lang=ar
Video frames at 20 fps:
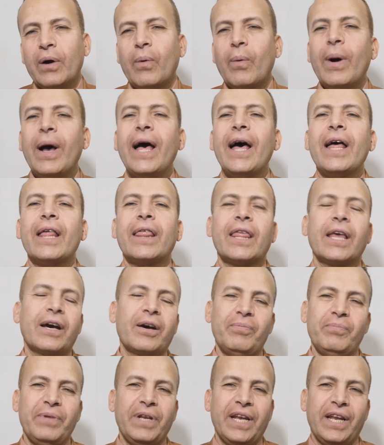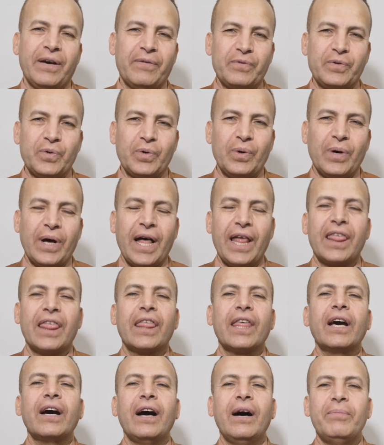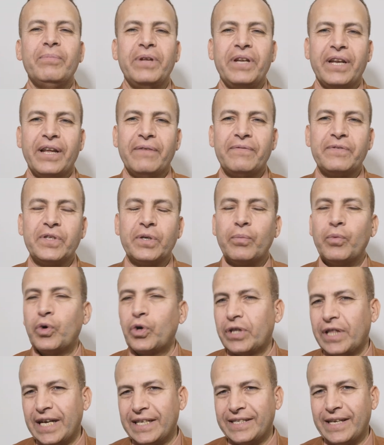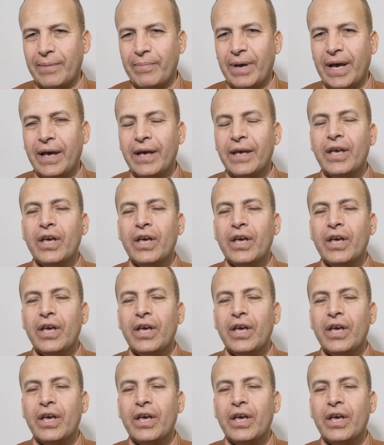واثق من نفسه الثقة بالنفس مكتسبة